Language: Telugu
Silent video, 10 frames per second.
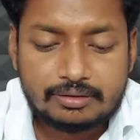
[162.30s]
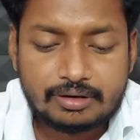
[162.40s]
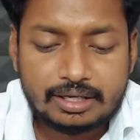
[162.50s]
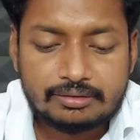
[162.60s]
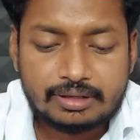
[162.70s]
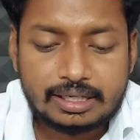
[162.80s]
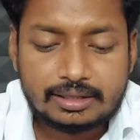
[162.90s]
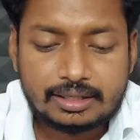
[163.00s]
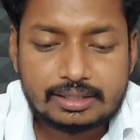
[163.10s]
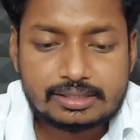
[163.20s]
ఇరవై ఐదు వేలు
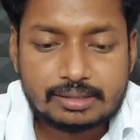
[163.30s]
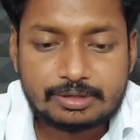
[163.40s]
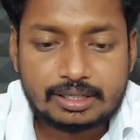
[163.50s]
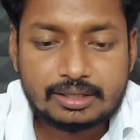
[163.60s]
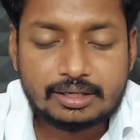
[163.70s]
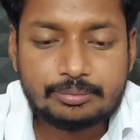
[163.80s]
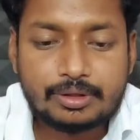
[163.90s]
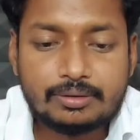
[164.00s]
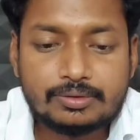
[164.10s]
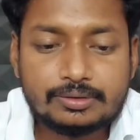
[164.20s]
అయితే ఇస్తామని అయితే
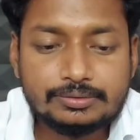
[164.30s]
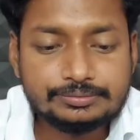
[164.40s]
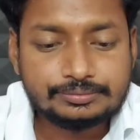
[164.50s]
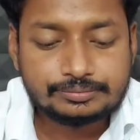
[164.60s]
చెప్తా ఉన్నారు